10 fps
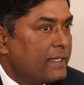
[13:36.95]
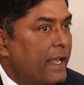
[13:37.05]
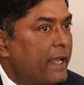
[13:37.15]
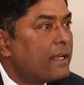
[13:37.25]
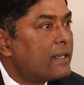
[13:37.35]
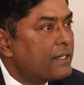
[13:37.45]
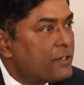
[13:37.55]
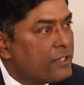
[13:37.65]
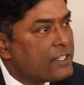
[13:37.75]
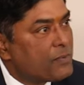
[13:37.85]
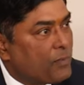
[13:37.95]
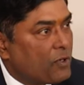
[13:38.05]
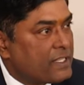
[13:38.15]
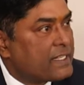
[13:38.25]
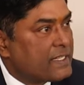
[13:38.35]
हम्म। ये एक कंटिन्यूस
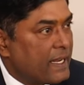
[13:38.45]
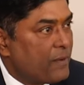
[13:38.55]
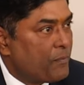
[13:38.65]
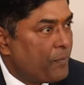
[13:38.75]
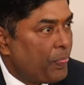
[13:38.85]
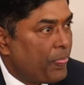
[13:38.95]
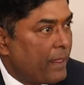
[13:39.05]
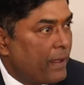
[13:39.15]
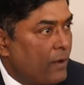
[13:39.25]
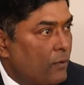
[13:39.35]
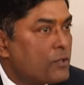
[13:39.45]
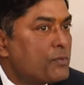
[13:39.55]
प्रोसेस है okay.